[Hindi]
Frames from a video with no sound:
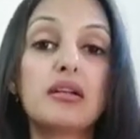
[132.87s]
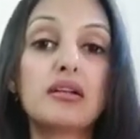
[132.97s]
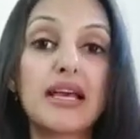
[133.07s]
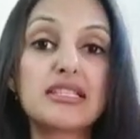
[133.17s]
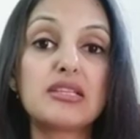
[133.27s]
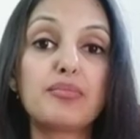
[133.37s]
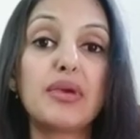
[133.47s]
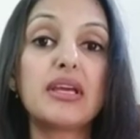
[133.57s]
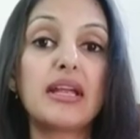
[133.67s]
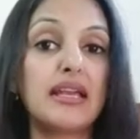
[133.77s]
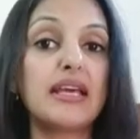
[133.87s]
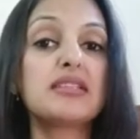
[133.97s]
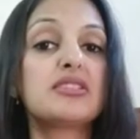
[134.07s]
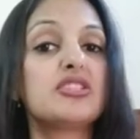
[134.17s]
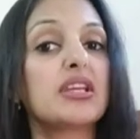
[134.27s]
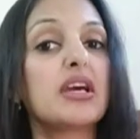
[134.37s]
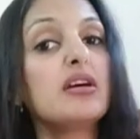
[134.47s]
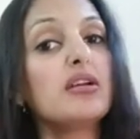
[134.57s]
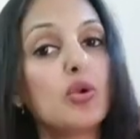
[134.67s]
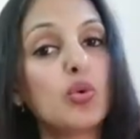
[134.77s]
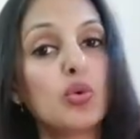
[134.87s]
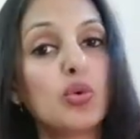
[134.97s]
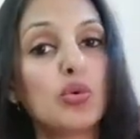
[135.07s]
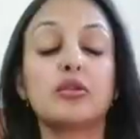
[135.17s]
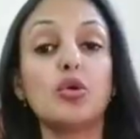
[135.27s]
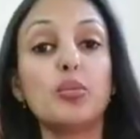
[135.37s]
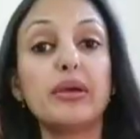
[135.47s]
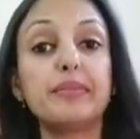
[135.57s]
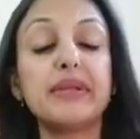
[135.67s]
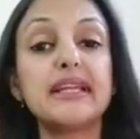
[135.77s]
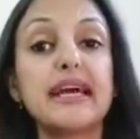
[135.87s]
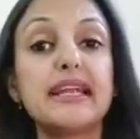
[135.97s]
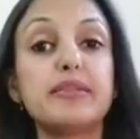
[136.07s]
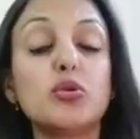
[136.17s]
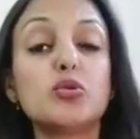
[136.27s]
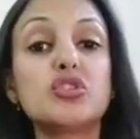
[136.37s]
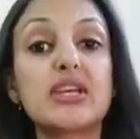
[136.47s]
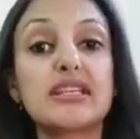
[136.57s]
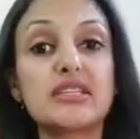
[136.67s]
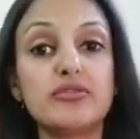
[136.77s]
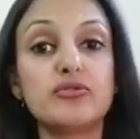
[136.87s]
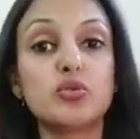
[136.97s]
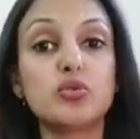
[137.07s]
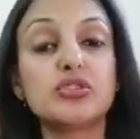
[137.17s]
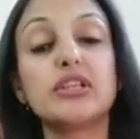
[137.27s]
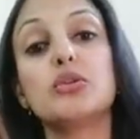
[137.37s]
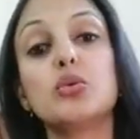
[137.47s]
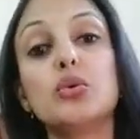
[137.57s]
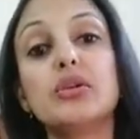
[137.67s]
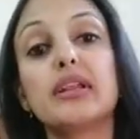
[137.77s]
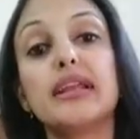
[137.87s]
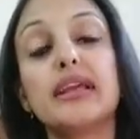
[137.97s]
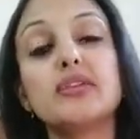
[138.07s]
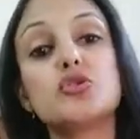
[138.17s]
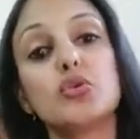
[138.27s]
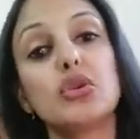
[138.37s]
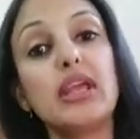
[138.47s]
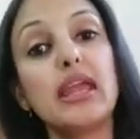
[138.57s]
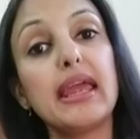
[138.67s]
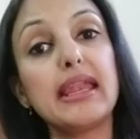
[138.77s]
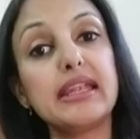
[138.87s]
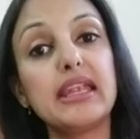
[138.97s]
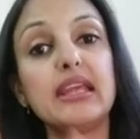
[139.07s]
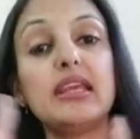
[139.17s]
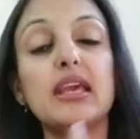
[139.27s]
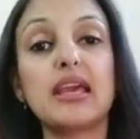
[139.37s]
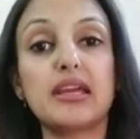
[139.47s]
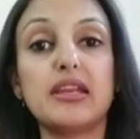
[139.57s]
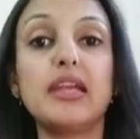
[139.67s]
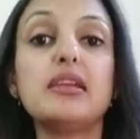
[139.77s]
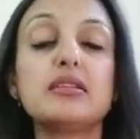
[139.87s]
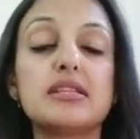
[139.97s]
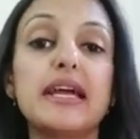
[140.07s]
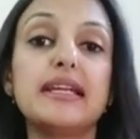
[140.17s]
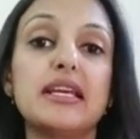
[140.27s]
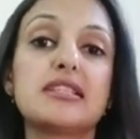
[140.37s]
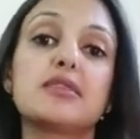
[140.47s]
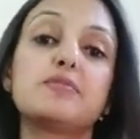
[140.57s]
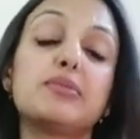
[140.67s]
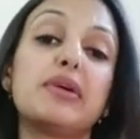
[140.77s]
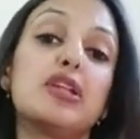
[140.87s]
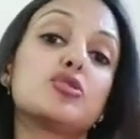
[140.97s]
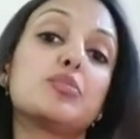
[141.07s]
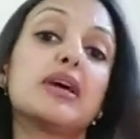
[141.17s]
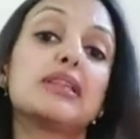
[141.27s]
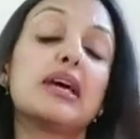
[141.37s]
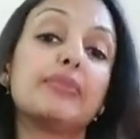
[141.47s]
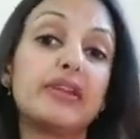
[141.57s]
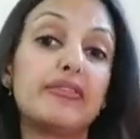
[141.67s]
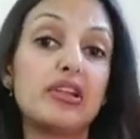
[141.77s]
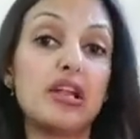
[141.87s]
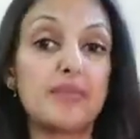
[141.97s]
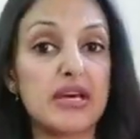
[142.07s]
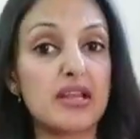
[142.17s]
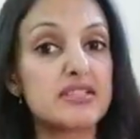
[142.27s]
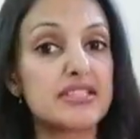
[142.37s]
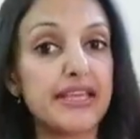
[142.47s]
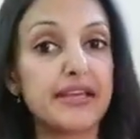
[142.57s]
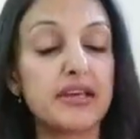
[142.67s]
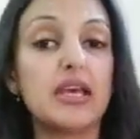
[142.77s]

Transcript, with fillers: ग्लाइसिमिक इंडेक्स जिनका लो हो तो हमें अपनी डाइट में कुछ ऐसे फूड्स इंक्लूड करने हैं जो कि एंटी एक्ने डाइट है सबसे पहले उसमें आता है मिनरल हमारा जिंक